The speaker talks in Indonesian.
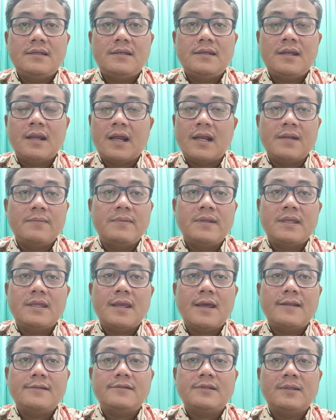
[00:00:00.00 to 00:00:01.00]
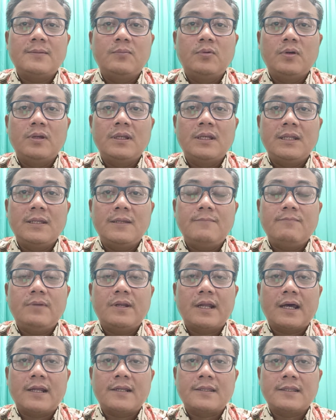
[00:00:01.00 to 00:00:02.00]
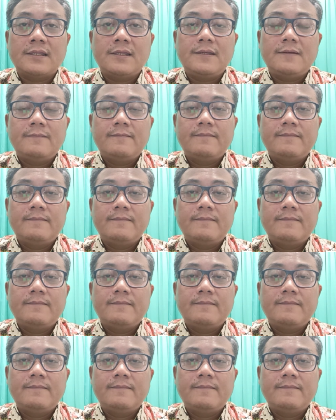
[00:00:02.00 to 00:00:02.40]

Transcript: dengan demikian si ibu ini berarti